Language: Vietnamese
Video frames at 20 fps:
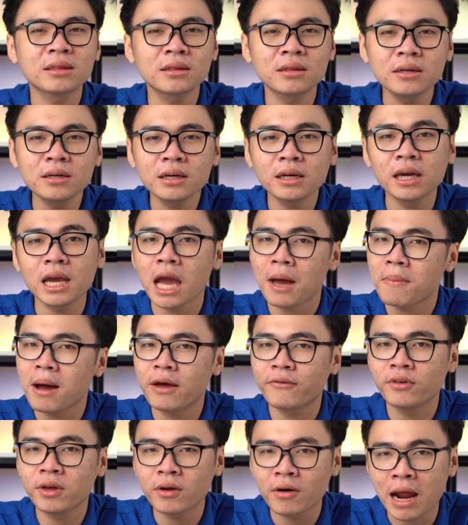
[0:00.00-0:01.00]

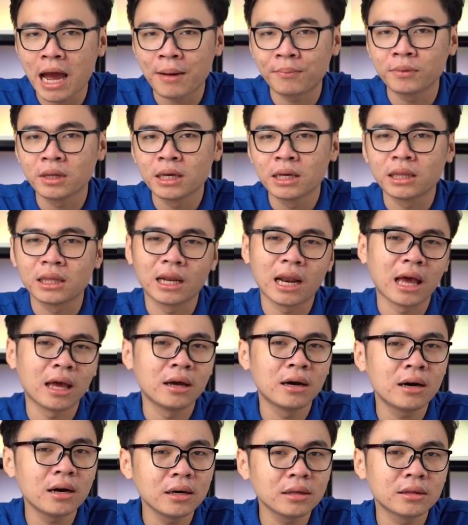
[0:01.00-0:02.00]
24GB VRAM thì lại
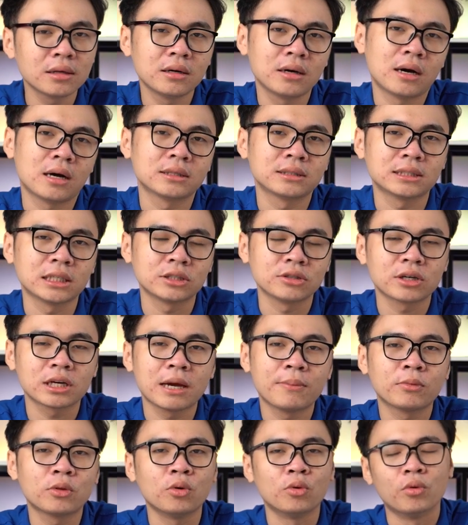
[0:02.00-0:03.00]
hơi thừa dành cho
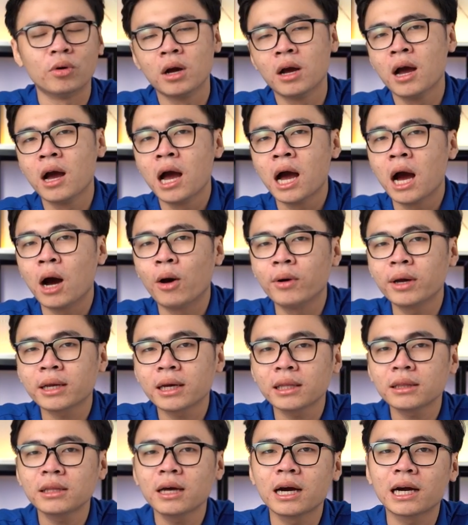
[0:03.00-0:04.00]
game thủ hầu hết
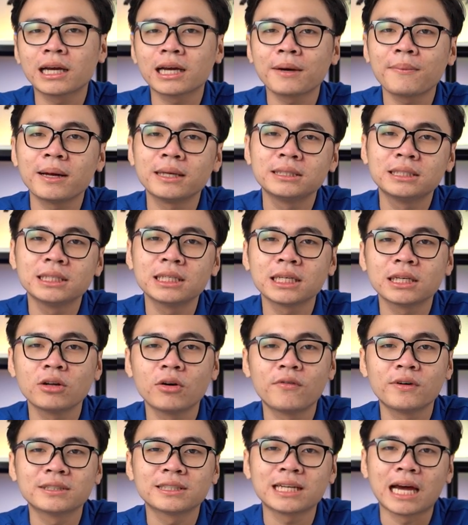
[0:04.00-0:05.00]
các tựa game các bạn chơi trên
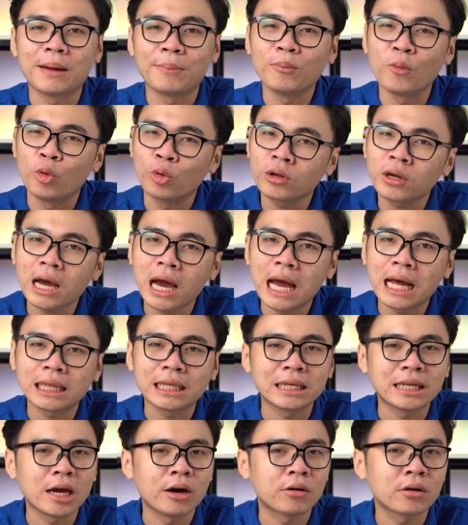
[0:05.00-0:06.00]
độ phân giải 4K
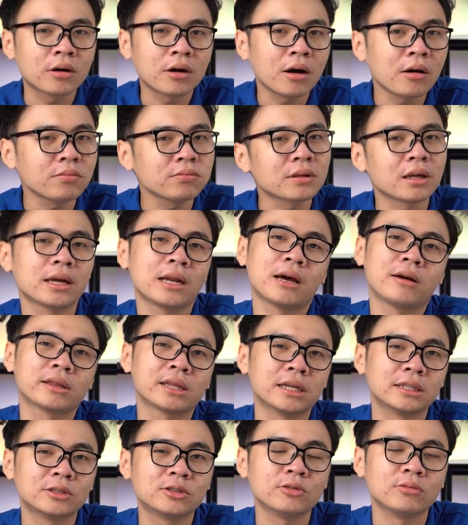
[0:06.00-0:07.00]
thì đều không thể nào
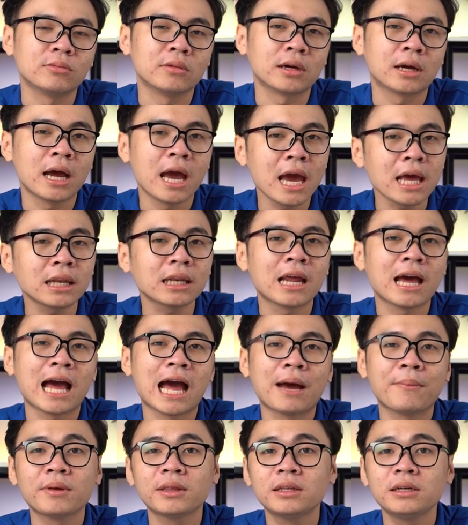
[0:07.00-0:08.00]
tận dụng hết
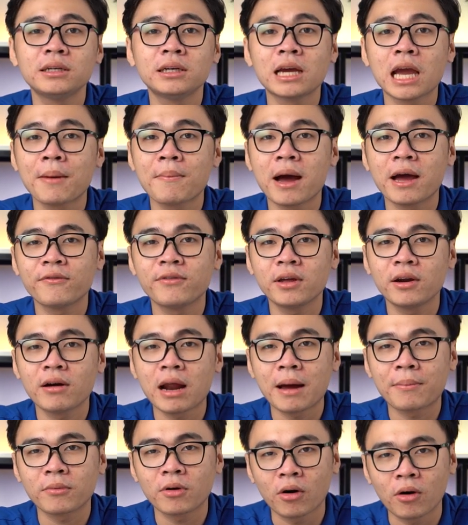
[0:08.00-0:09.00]
24GB
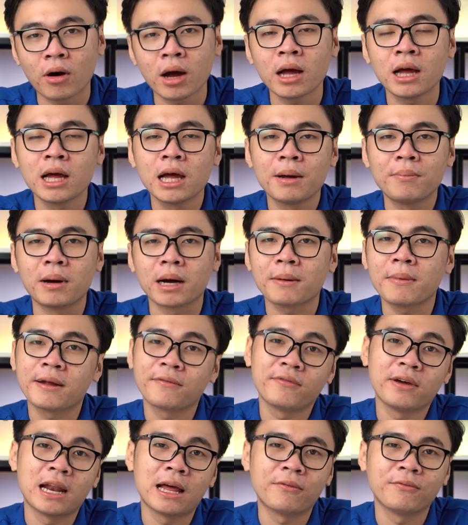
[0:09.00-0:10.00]
VRAM đó mà các bạn
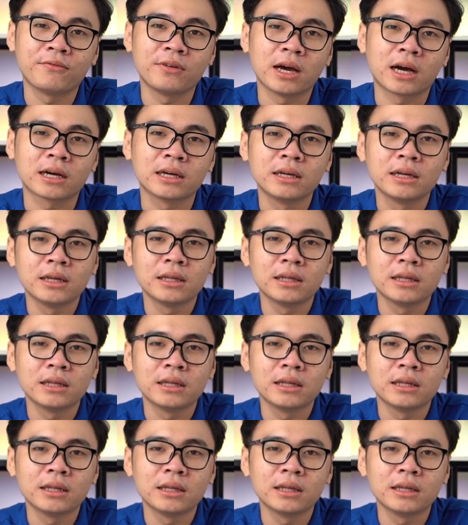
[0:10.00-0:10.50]
phải làm việc.